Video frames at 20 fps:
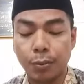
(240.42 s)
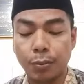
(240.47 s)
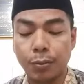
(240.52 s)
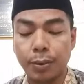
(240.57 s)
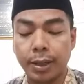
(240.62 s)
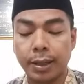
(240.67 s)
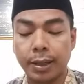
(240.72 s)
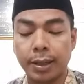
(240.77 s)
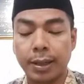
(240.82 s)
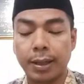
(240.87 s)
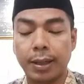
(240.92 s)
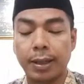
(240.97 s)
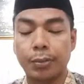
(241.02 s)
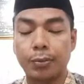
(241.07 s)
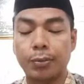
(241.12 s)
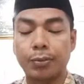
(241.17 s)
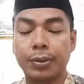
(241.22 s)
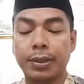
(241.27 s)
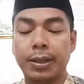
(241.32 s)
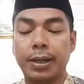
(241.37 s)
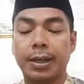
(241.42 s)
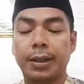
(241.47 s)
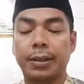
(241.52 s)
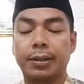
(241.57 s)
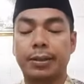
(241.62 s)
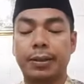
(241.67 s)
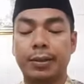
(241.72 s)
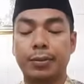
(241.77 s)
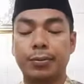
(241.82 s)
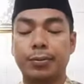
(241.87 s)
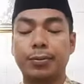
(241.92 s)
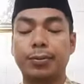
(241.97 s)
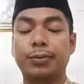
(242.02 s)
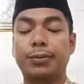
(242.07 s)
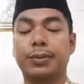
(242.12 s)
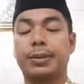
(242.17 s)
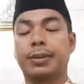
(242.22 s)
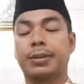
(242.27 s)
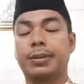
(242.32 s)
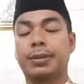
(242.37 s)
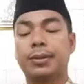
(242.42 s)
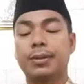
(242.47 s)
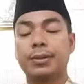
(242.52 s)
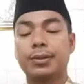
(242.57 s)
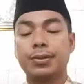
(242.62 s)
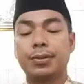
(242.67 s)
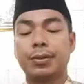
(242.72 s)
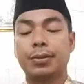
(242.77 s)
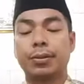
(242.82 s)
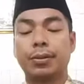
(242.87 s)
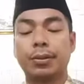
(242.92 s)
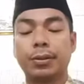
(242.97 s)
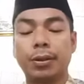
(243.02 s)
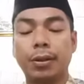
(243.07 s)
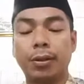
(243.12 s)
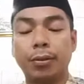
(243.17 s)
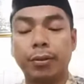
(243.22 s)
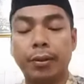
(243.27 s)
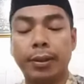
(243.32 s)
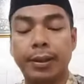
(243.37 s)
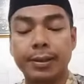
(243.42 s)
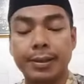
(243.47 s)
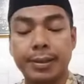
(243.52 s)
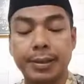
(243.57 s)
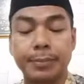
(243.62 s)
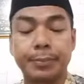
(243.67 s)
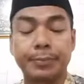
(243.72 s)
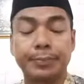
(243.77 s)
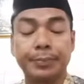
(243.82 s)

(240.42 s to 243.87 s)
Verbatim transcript: wa kanu ya'tadun sallallahu azim